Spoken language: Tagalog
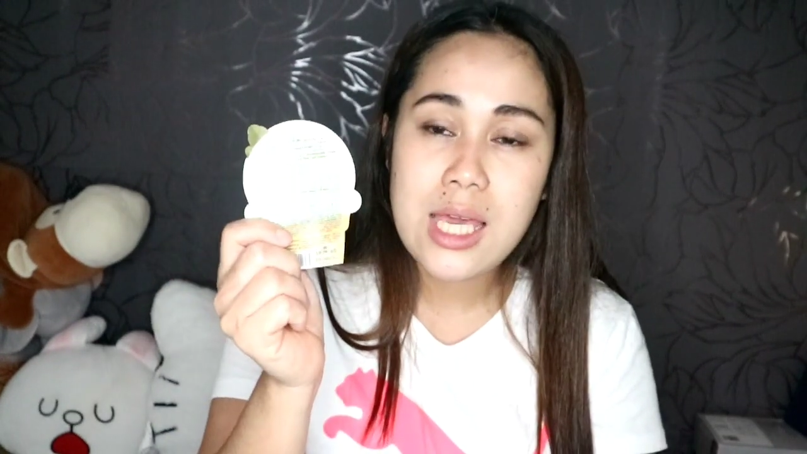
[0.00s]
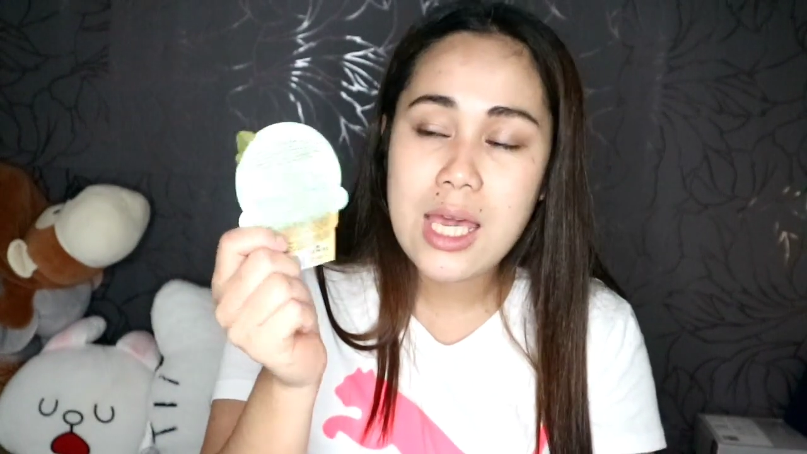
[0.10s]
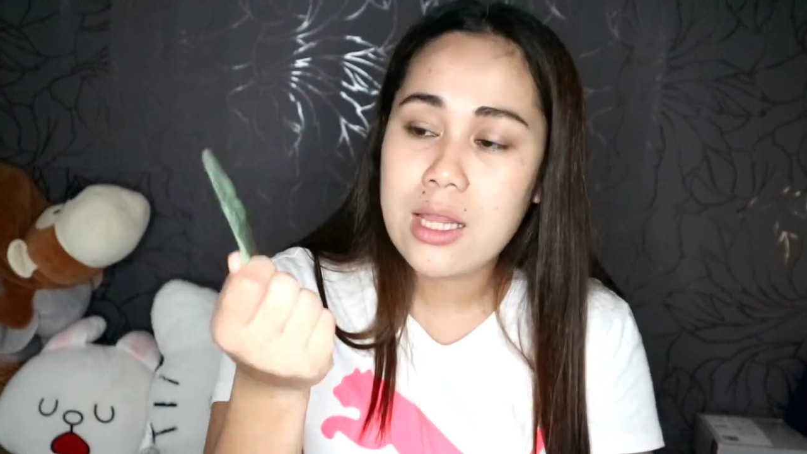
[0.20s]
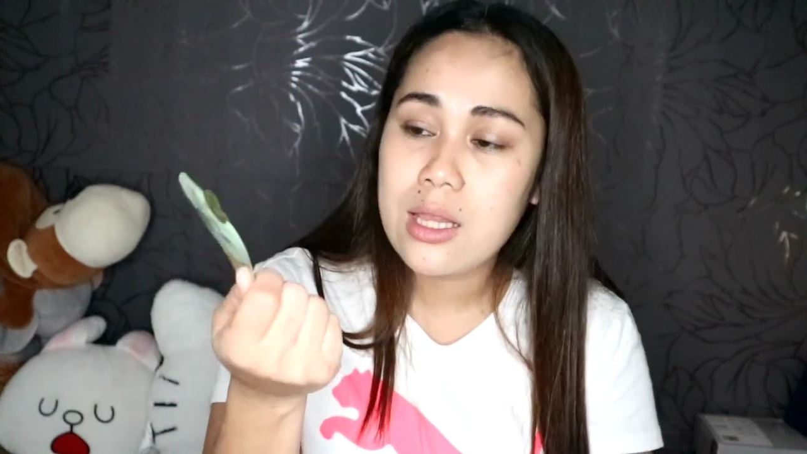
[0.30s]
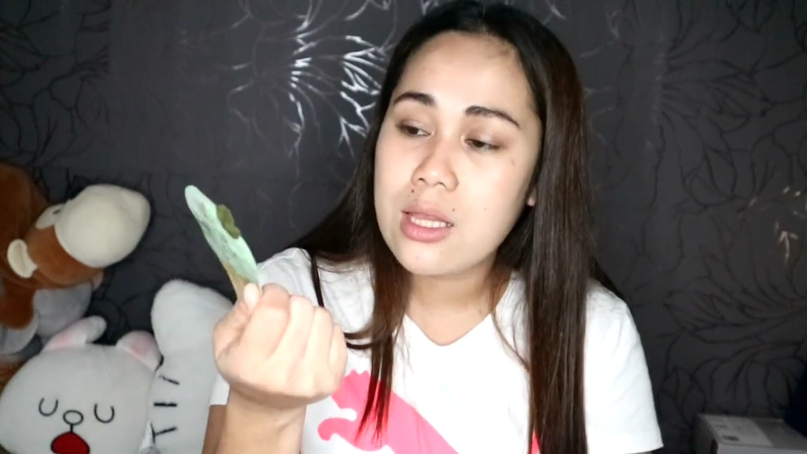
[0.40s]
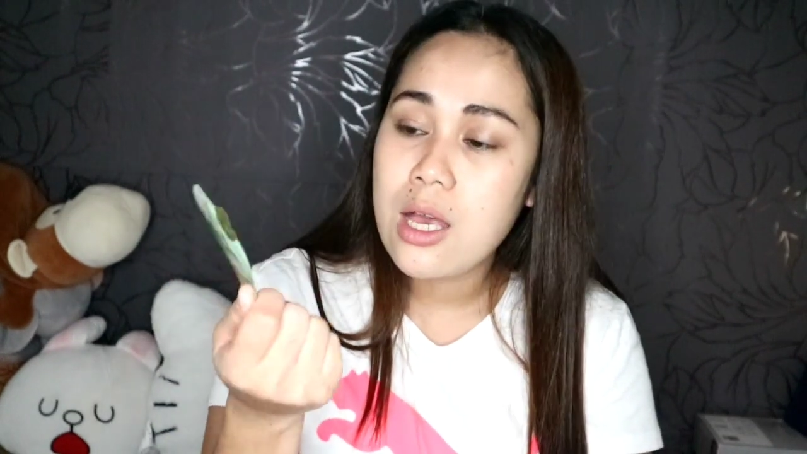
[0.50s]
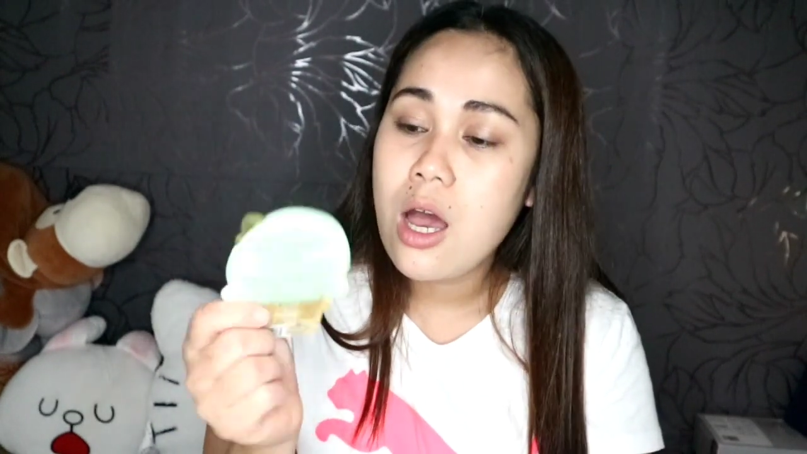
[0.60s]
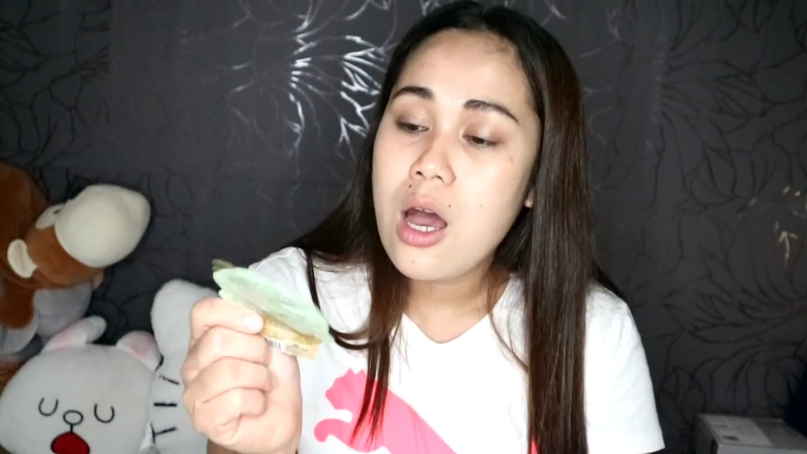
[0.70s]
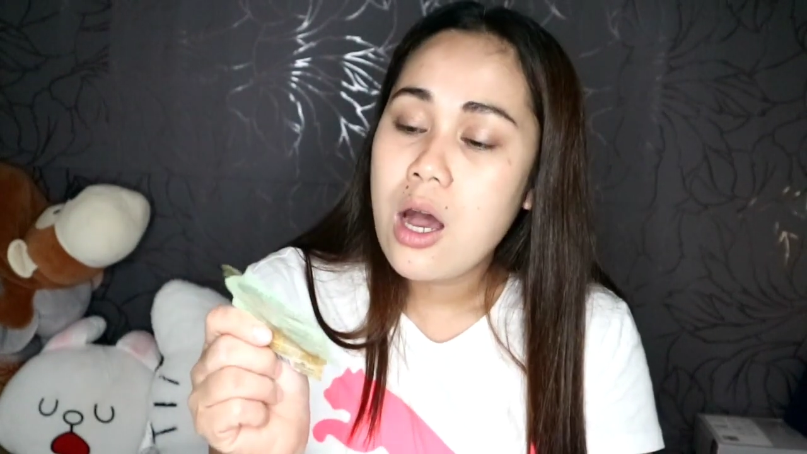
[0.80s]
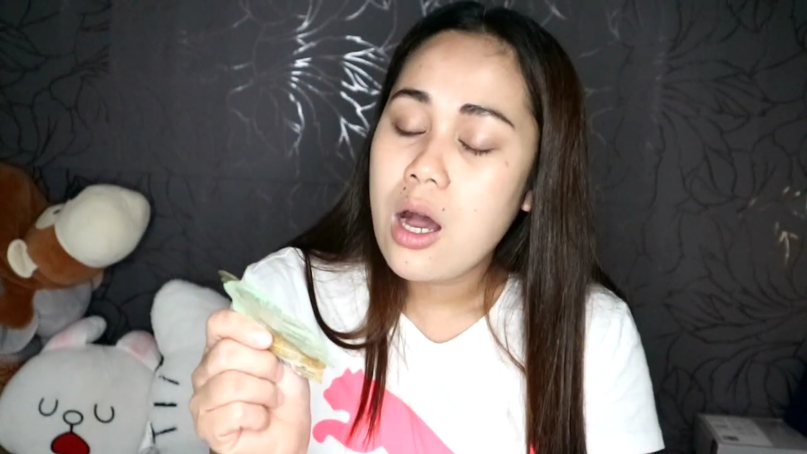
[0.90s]
skin
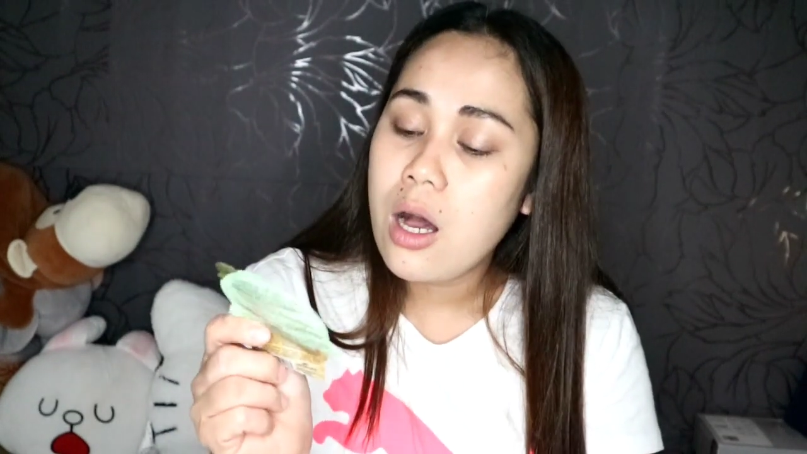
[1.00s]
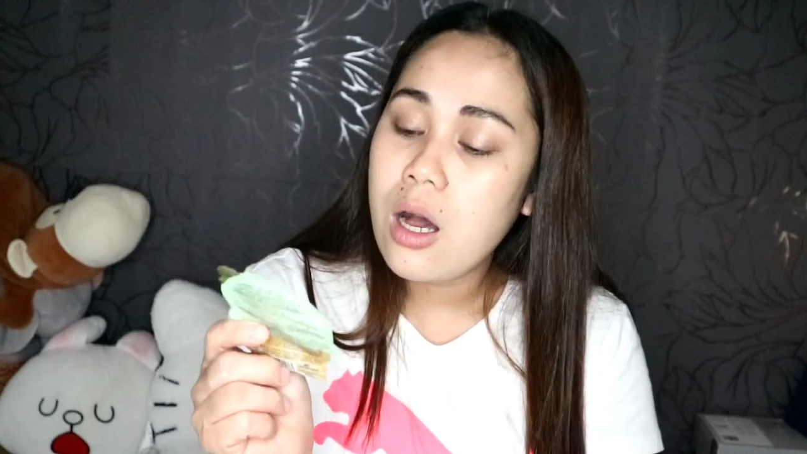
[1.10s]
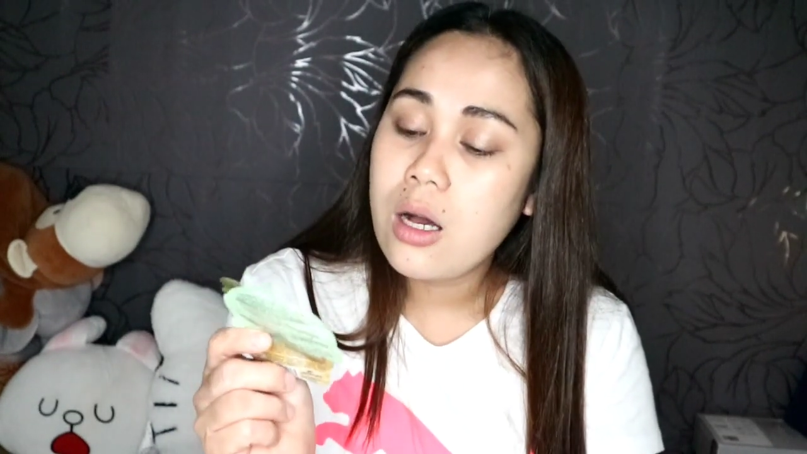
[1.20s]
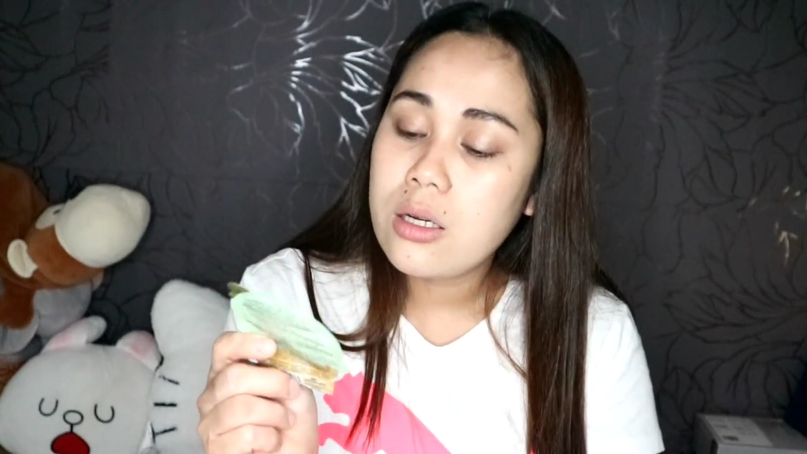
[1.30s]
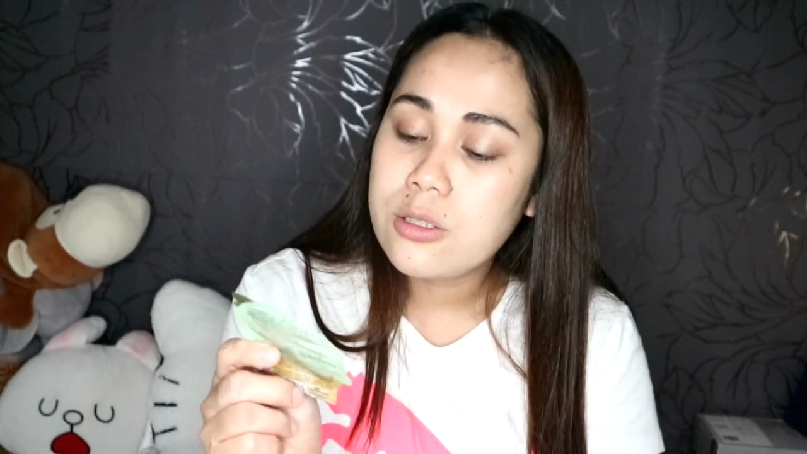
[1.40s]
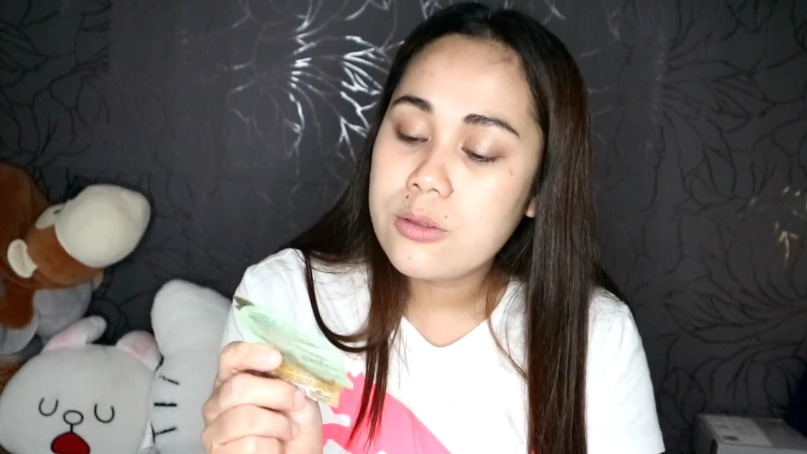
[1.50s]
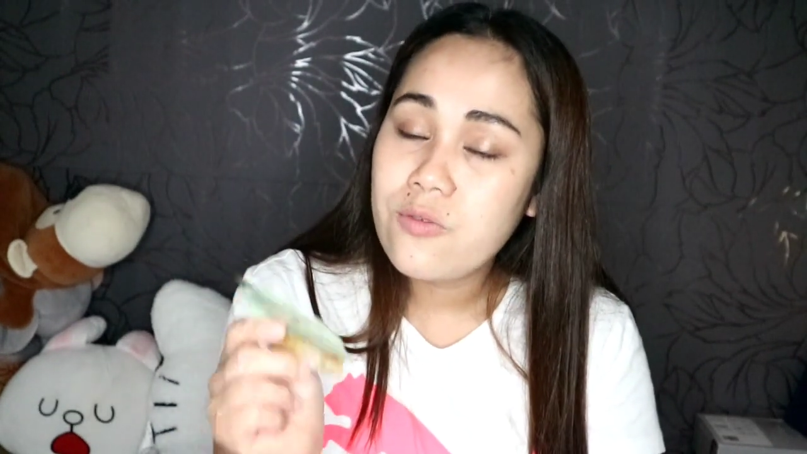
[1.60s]
uh,